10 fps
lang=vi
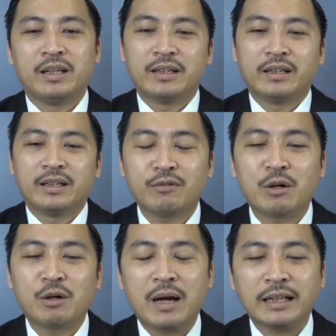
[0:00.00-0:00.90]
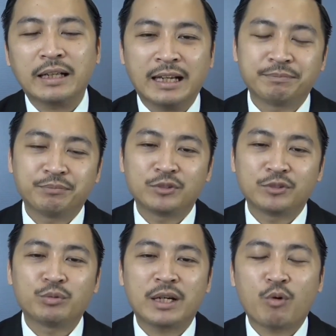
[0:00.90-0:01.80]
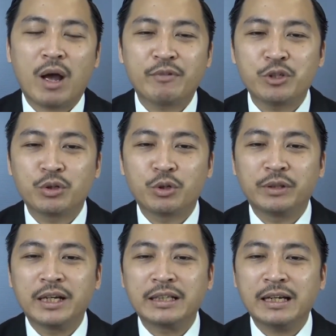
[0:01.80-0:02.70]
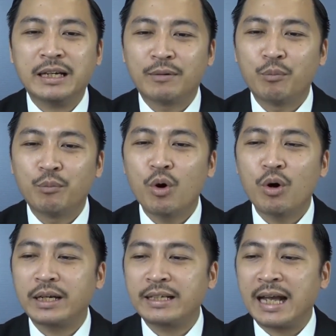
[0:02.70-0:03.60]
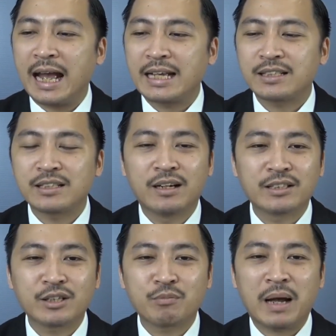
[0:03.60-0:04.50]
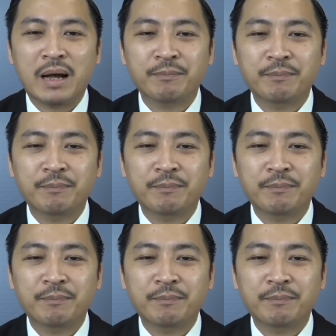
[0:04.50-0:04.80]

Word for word: Đấy, trong vòng 2 tháng rồi chúng ta qua ví dụ đầu tiên nhé mua cái nhà sửa xong bán